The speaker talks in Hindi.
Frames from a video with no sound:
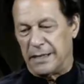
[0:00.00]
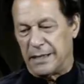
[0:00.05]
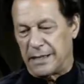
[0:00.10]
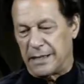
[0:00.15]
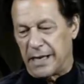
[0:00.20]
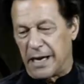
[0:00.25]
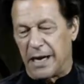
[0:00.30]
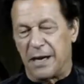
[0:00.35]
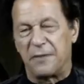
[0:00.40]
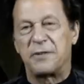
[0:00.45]

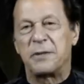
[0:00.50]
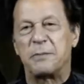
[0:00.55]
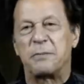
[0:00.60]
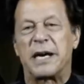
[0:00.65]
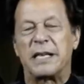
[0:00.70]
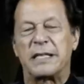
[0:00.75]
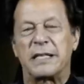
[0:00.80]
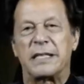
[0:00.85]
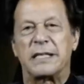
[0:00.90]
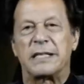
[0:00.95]
सहाफी
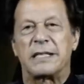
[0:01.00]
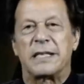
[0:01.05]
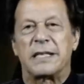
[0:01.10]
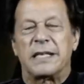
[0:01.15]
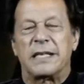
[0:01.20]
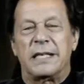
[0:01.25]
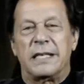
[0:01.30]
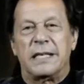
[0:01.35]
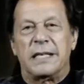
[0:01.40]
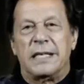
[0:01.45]
बरादरी से
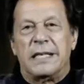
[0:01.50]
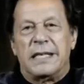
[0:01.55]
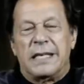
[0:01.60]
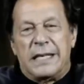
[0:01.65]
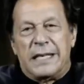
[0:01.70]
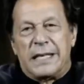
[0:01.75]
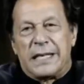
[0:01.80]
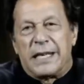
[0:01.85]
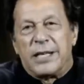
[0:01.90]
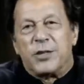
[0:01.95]

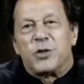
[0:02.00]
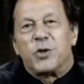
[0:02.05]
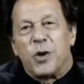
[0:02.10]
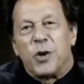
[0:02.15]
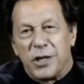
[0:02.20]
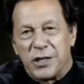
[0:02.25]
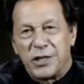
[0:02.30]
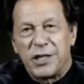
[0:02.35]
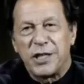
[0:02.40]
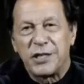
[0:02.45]
कि जो
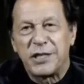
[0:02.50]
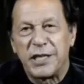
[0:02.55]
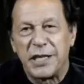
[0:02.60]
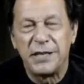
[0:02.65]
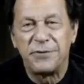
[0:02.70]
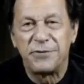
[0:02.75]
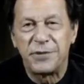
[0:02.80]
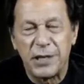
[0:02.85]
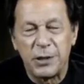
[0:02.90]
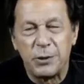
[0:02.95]
अरश
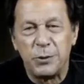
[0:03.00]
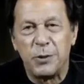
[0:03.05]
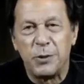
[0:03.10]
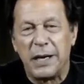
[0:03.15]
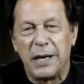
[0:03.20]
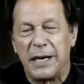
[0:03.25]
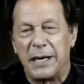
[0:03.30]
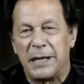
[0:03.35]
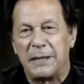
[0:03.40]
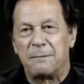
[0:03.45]
शरीफ से हुआ
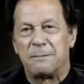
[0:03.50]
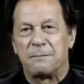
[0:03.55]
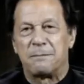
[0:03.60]
है